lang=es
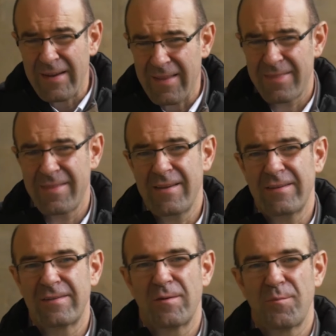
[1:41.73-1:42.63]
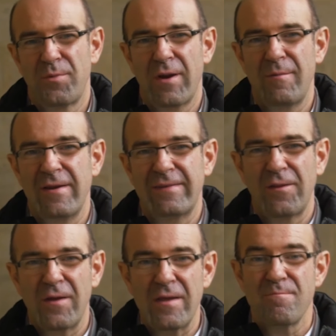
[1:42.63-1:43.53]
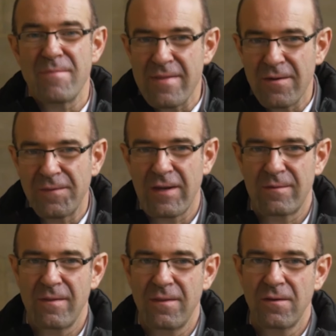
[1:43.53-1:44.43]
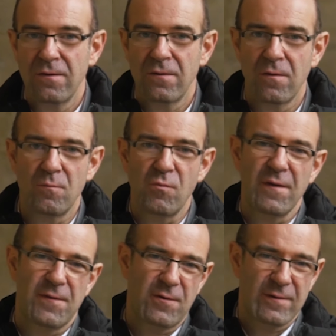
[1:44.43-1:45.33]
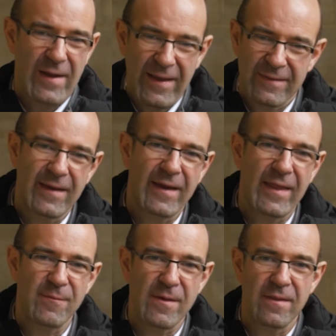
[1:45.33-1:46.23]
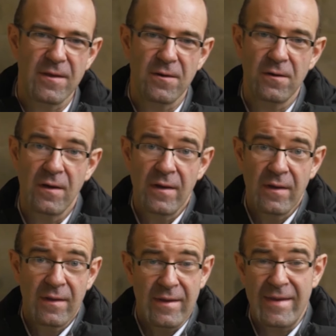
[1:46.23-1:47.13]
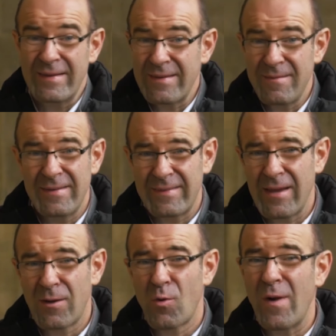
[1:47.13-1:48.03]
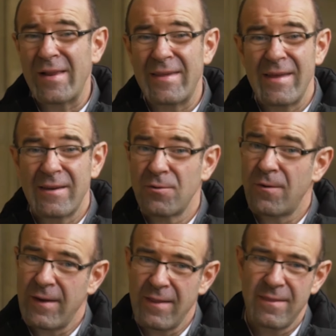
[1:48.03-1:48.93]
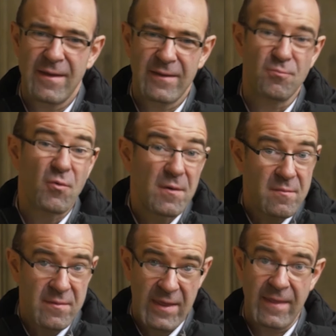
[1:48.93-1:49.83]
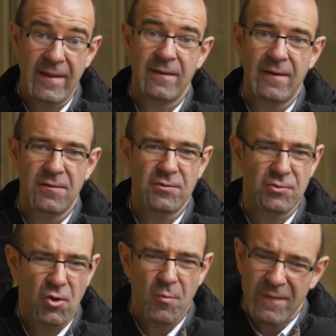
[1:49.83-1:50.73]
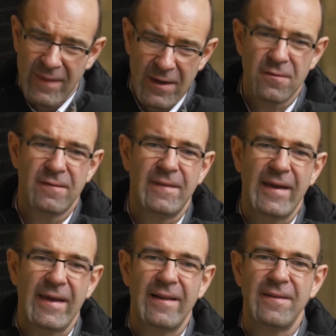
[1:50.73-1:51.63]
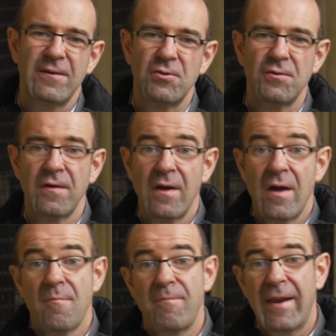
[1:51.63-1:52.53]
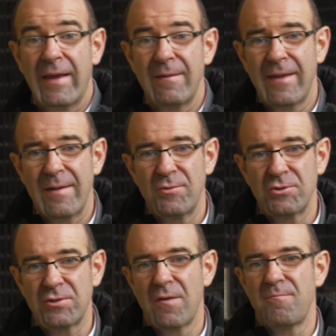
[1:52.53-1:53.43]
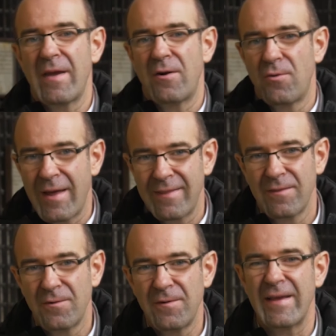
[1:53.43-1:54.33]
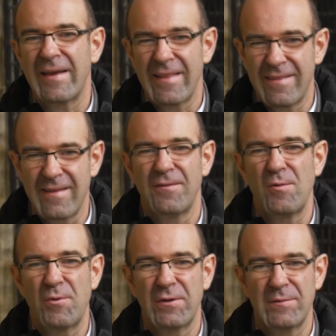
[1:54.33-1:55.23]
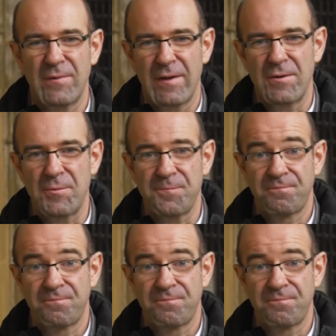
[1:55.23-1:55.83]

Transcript: gracias por haber estado ahí vídeo tras vídeo, con vuestros likes en cada vídeo. Y ya sabéis que cualquier sugerencia es muy bienvenida en los comentarios de este canal de YouTube para que vayamos mejorando y creciendo el próximo año.